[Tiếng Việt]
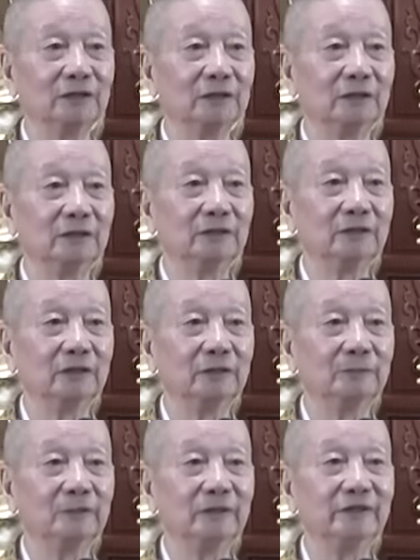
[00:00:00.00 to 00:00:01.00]
thanh tịnh cho
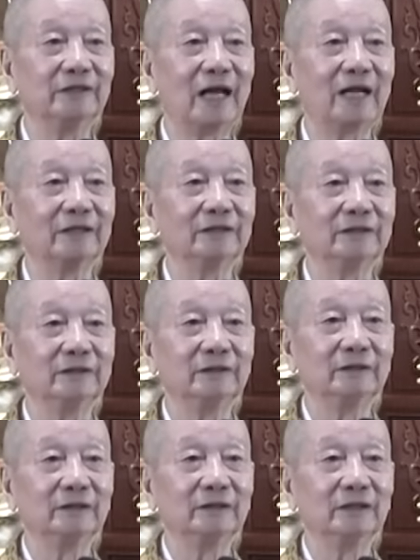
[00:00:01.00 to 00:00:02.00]
nên mình đi ra nữa
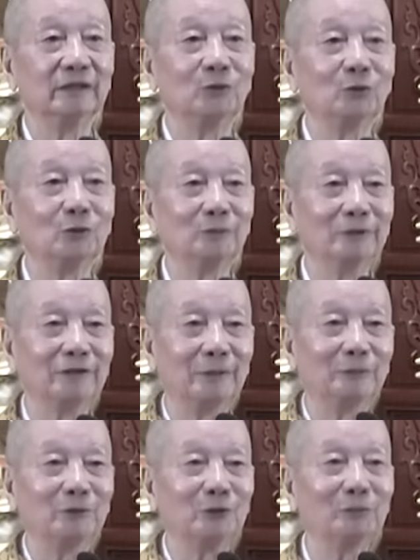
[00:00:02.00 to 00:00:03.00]
là luôn luôn mình
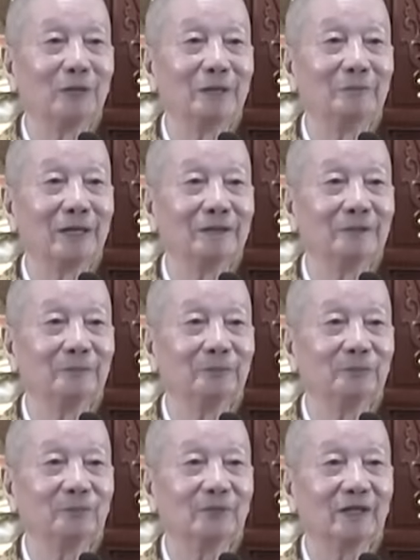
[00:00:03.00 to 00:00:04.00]
gặp cái chuyện may mắn
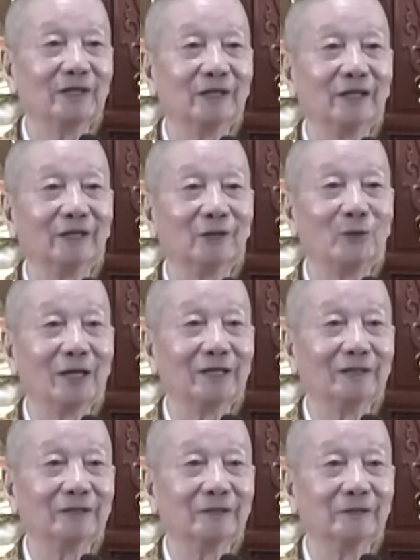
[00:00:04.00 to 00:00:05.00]
cái này là cầu
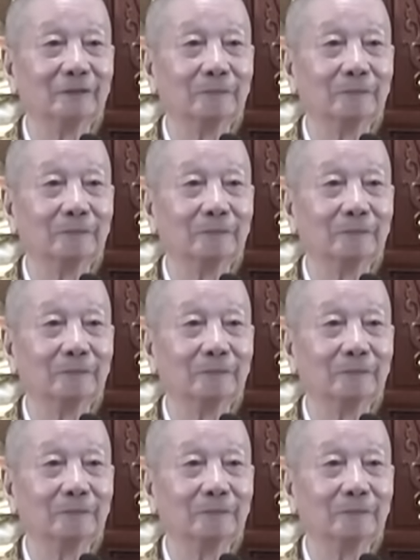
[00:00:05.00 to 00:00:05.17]
an này